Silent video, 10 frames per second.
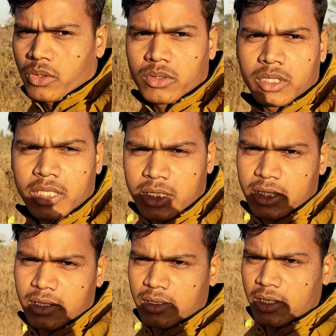सो so, जिस
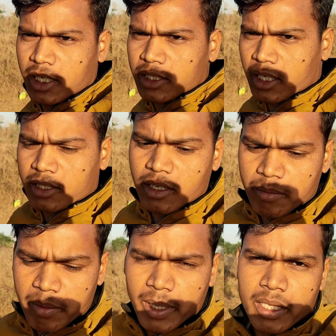डिस्टिनेशन
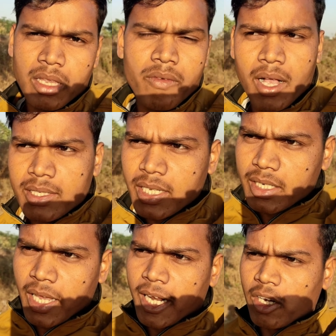में मैं रहता हूँ वहाँ से
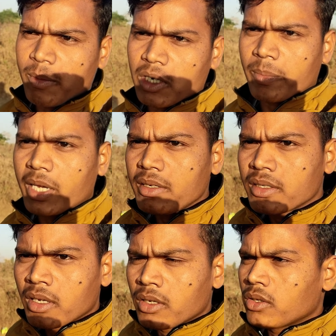18 किलोमीटर पड़ा
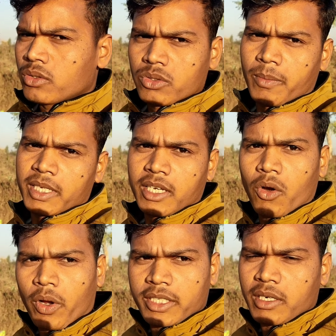सो so, मैं इसका
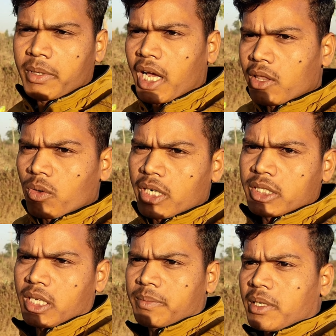लोकेशन भी डाल दूँगा
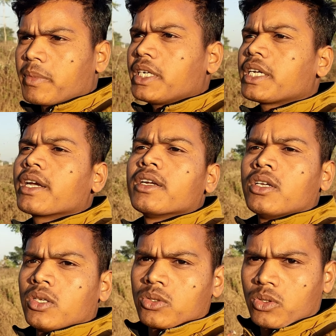डिस्क्रिप्शन पे ठीक
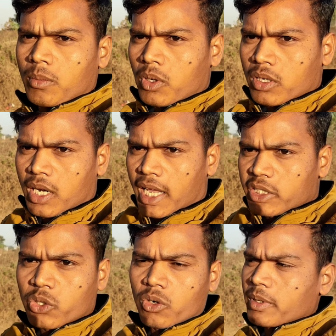है तो हम लोग
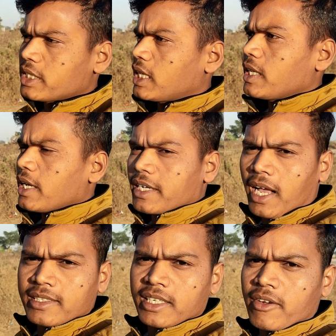लास्ट छोर में चलते हैं
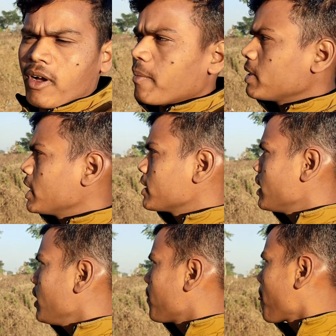क्या सीन है वहाँ पर
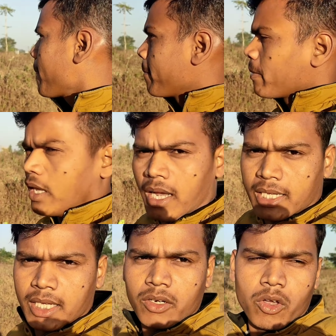देखते हैं
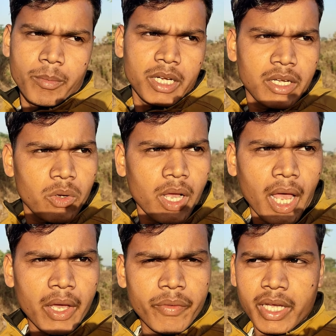इधर नॉर्मली लोग
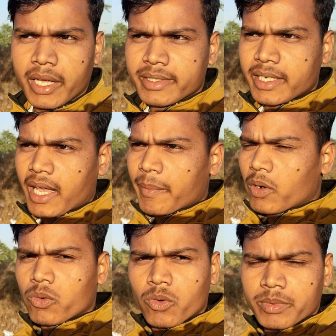आए हुए हैं अक्सर यहाँ पर
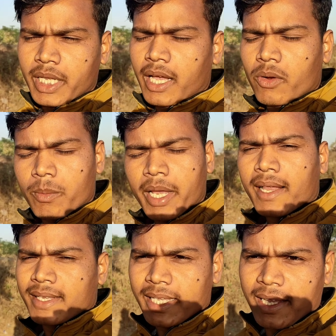लोग घूमते घूमने
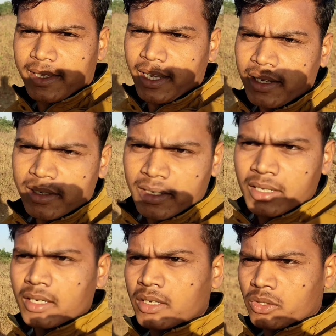आते ही रहते हैं
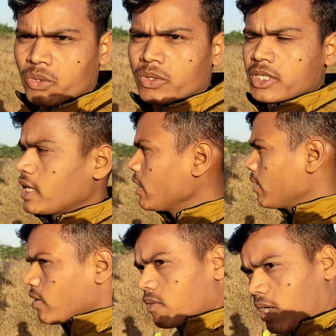तो चलिए
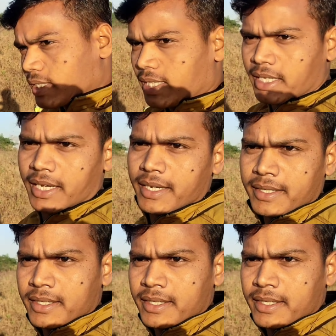वहाँ चलते हैं